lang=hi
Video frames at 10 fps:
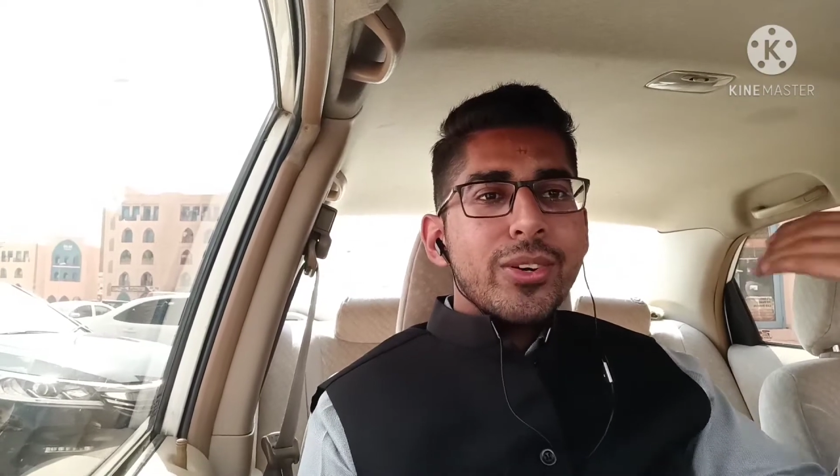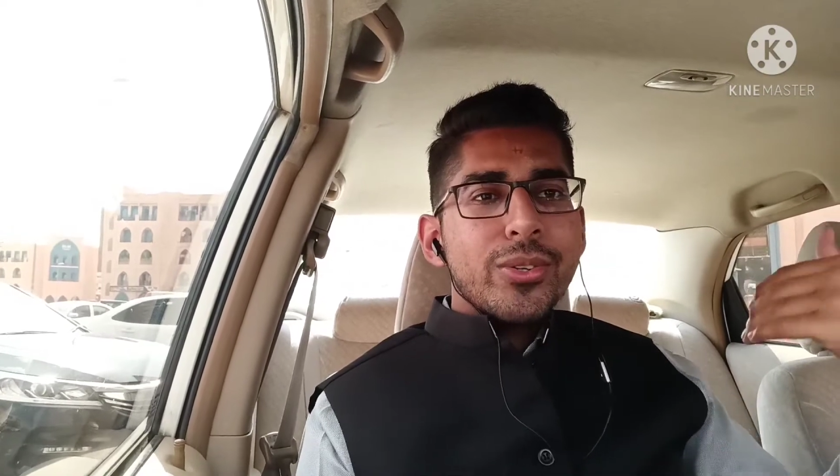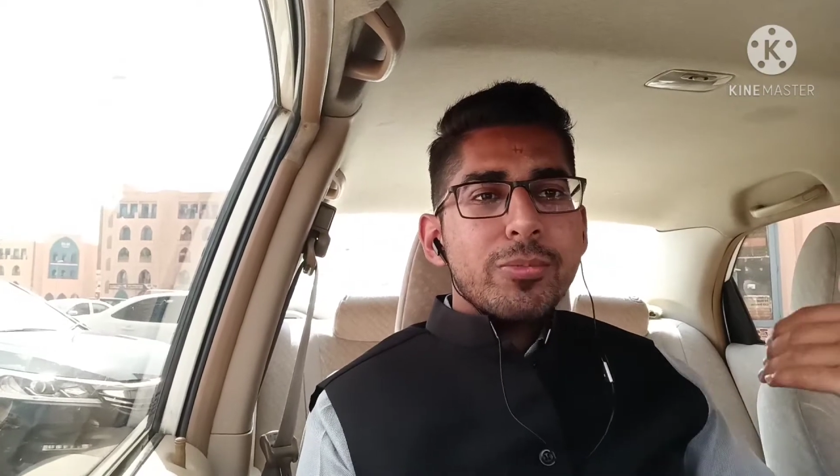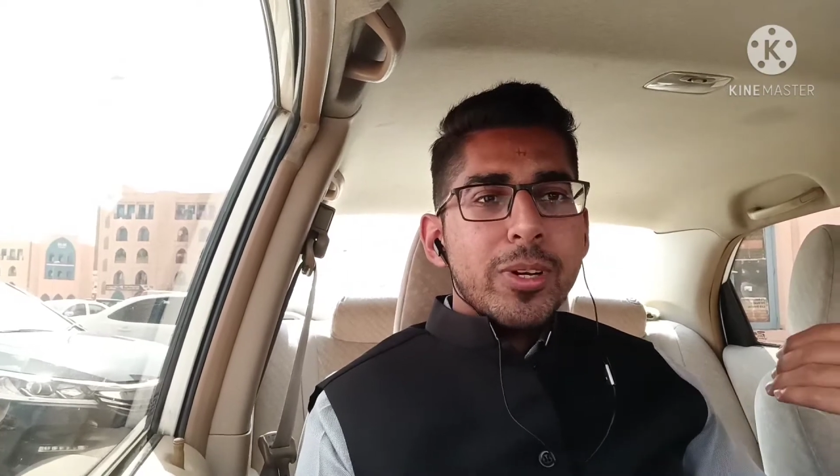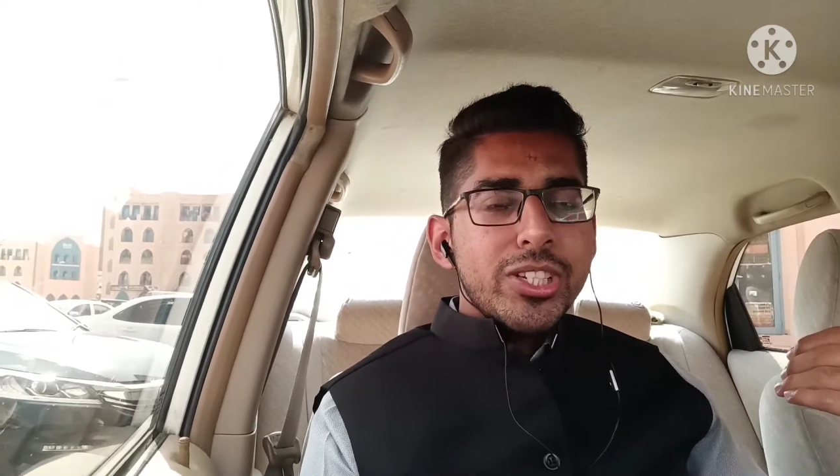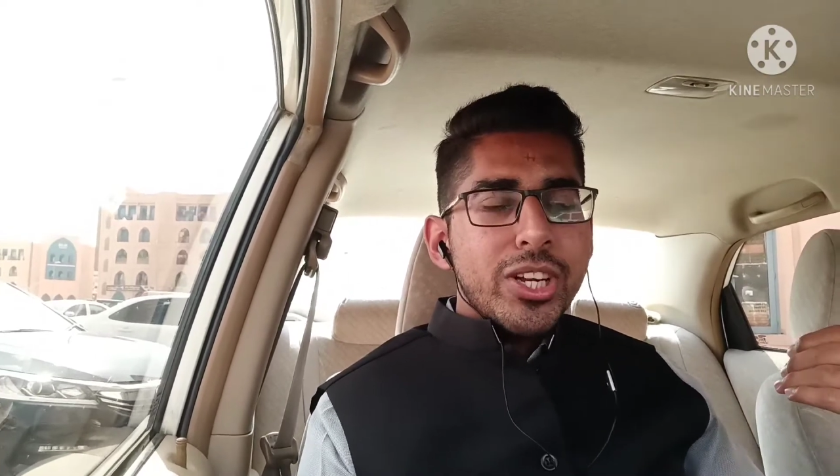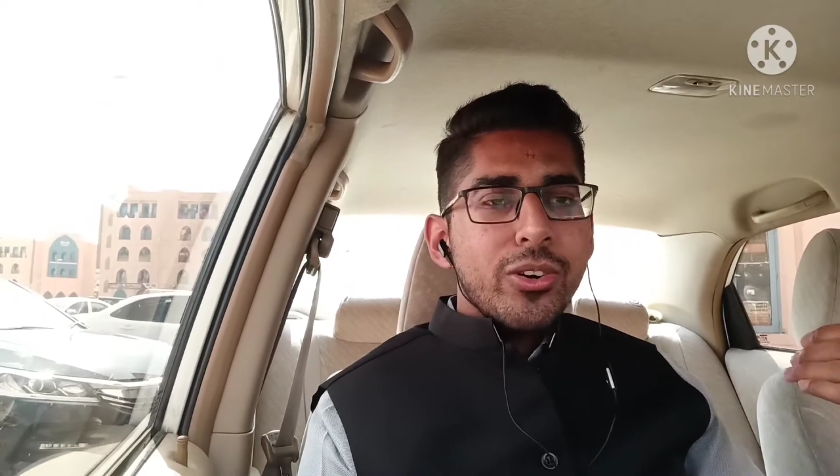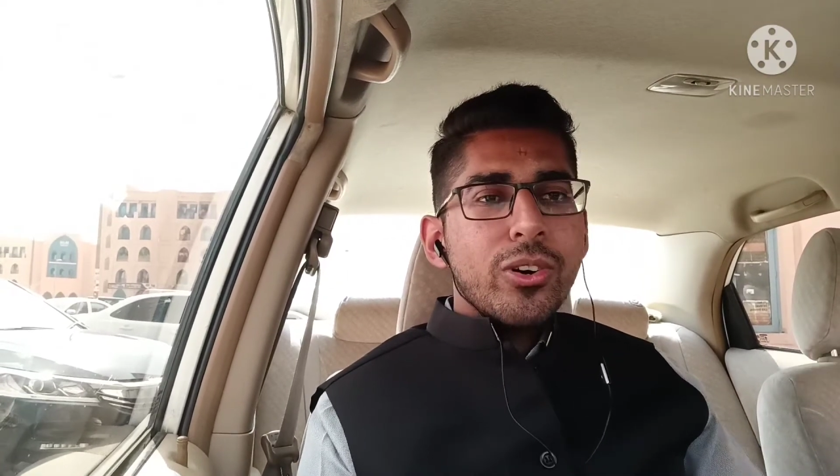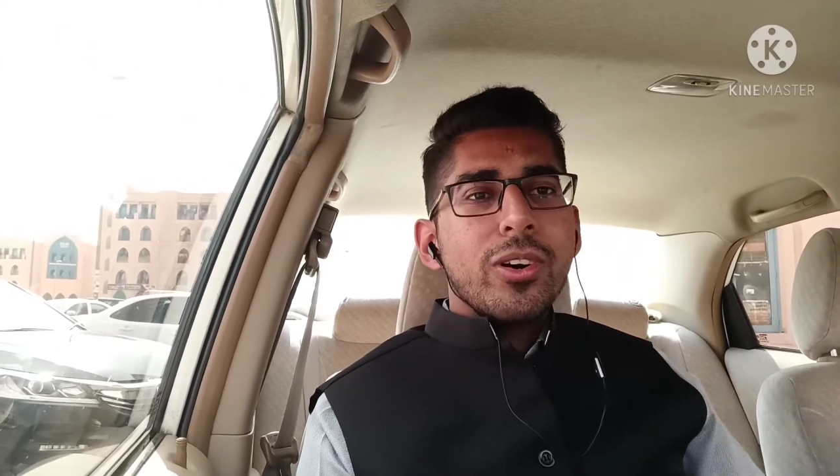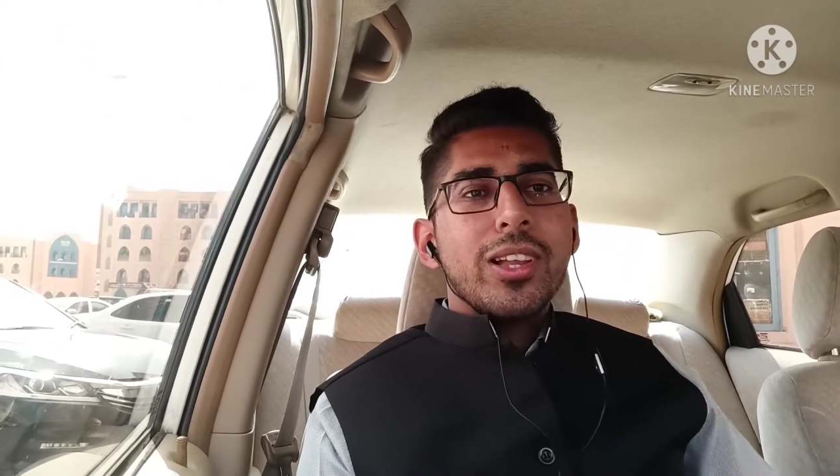उस बच्ची
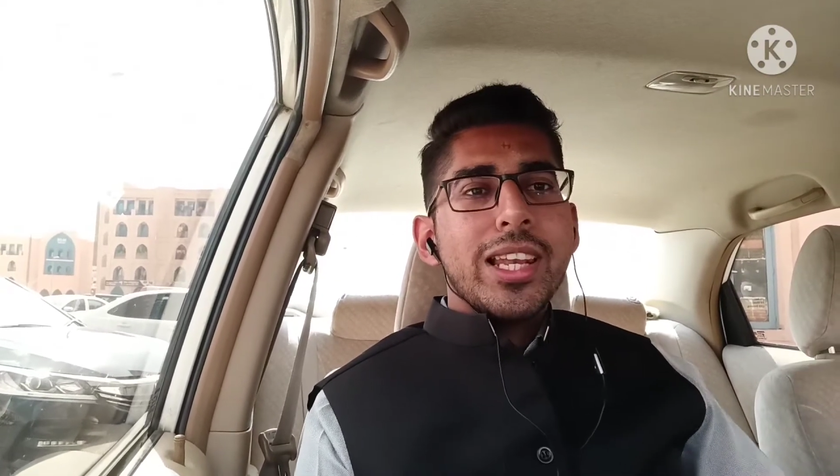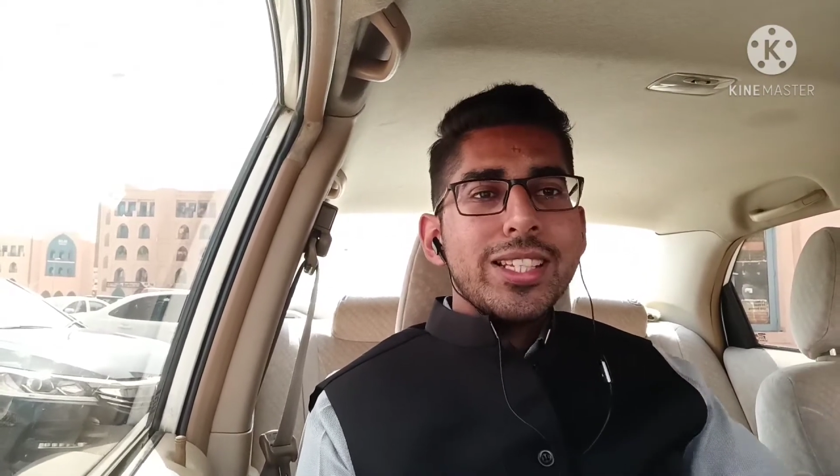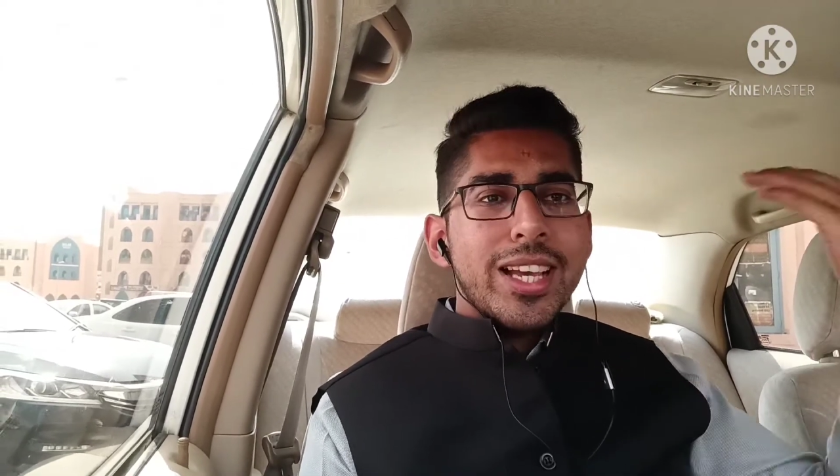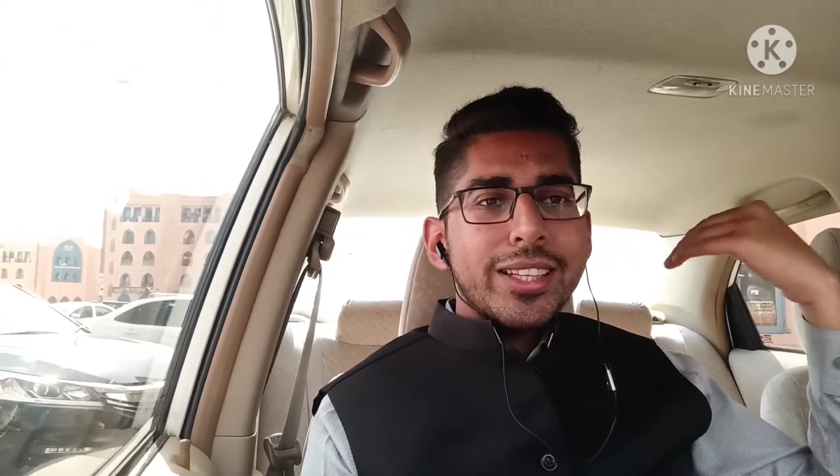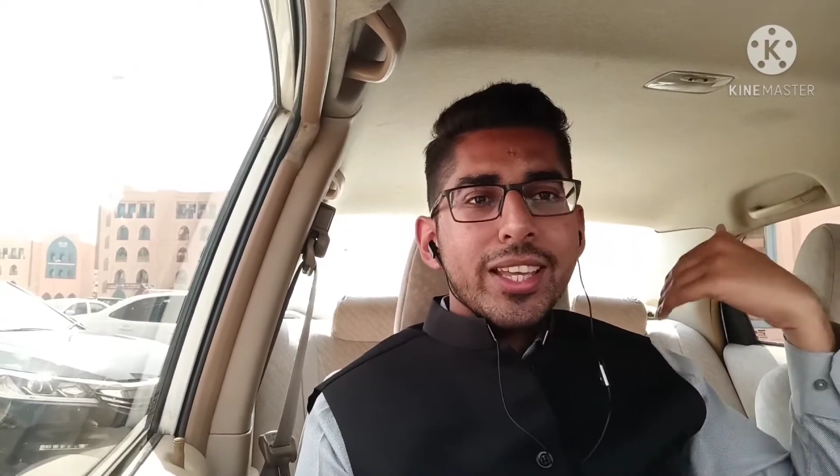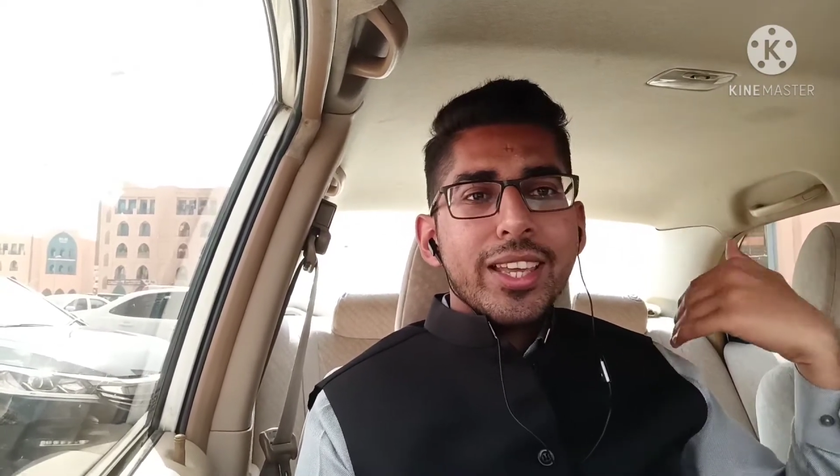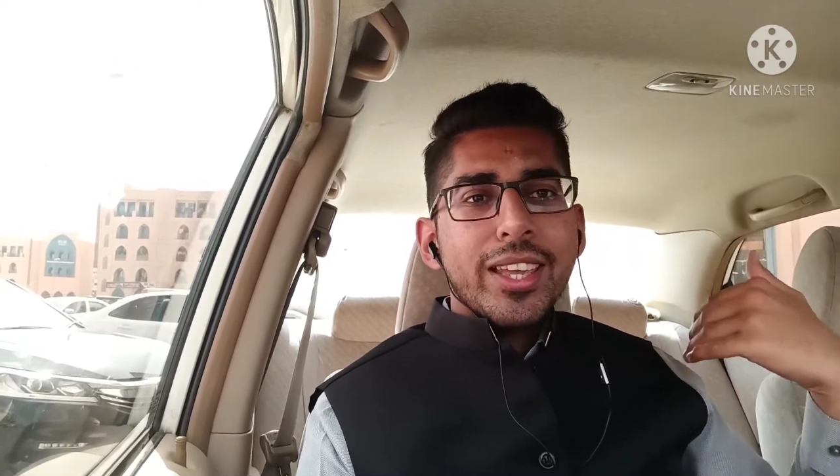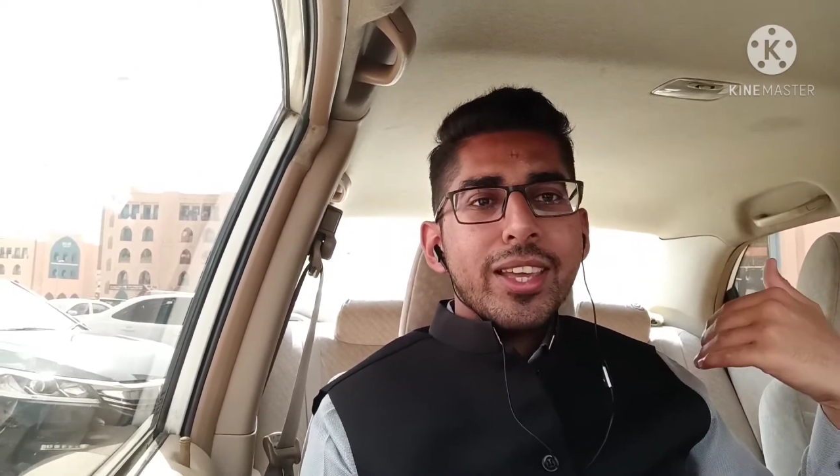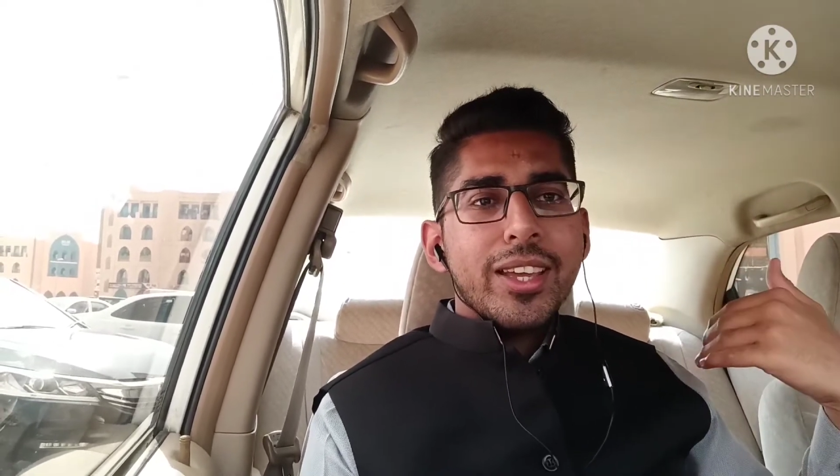को ले जाते हैं